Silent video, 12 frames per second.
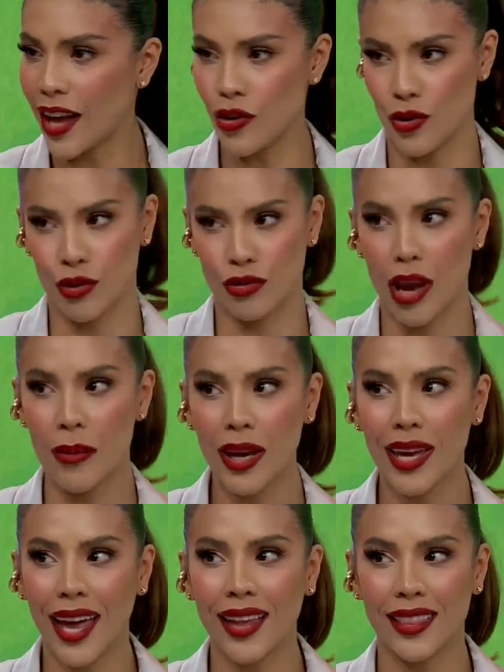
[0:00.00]
y uno sabe
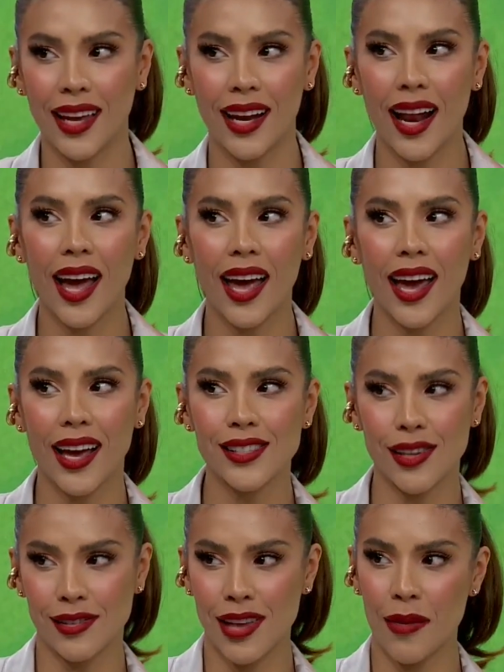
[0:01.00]
qué tela
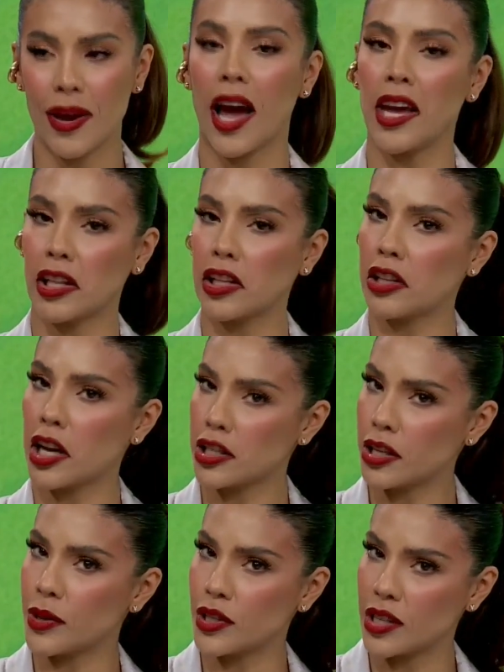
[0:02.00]
es, ¿sabe? Ay, esta tela
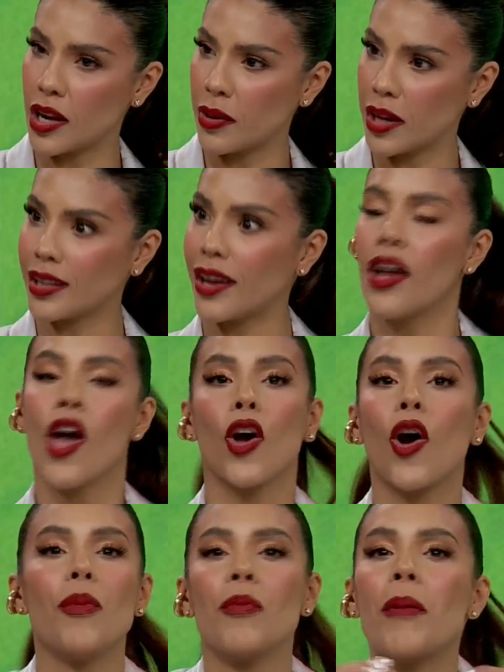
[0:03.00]
se ve chévere, esta,
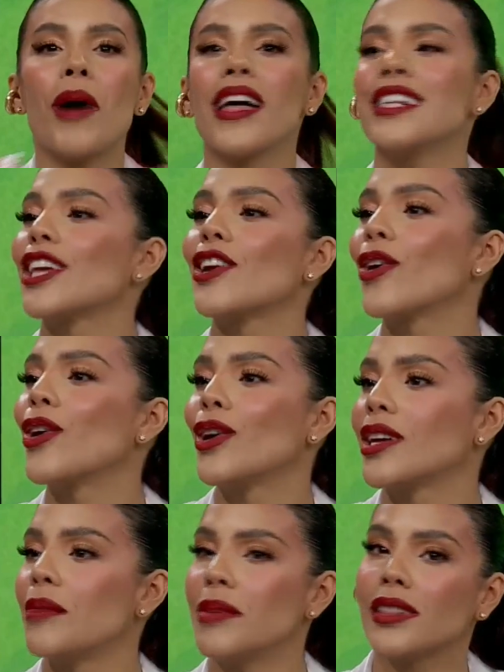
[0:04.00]
vamos a decirlo
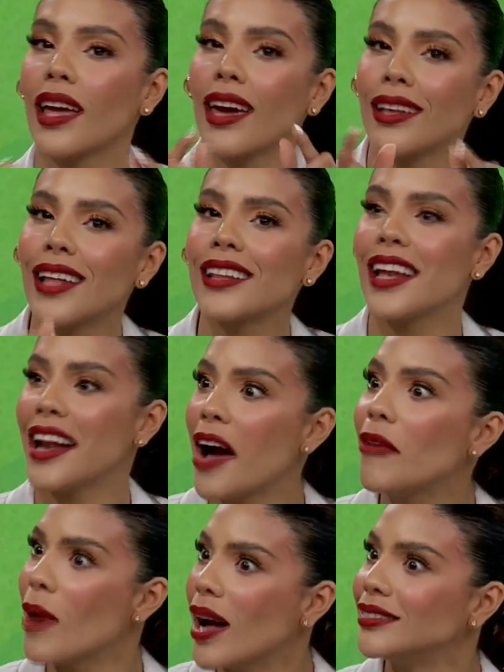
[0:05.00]
coloquialmente, esta tela
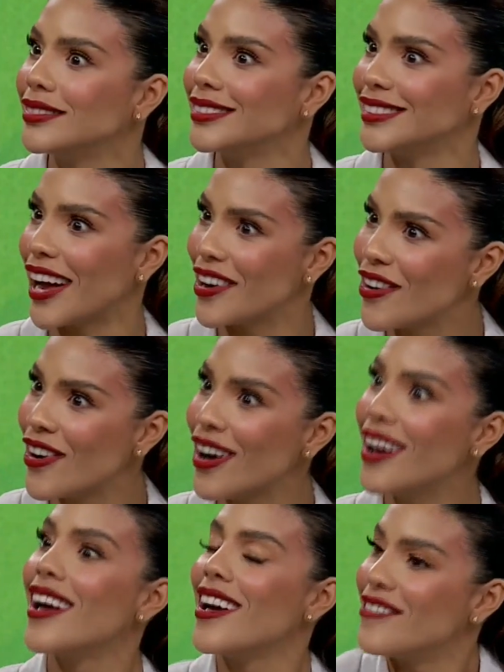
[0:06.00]
aguanta, ¿no?
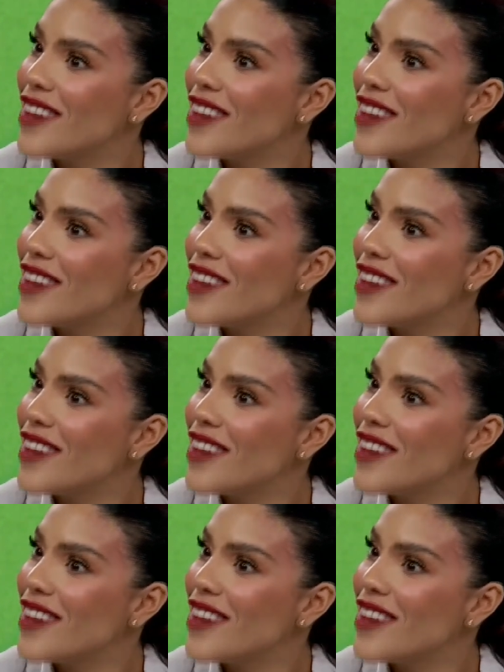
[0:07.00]
Exacto.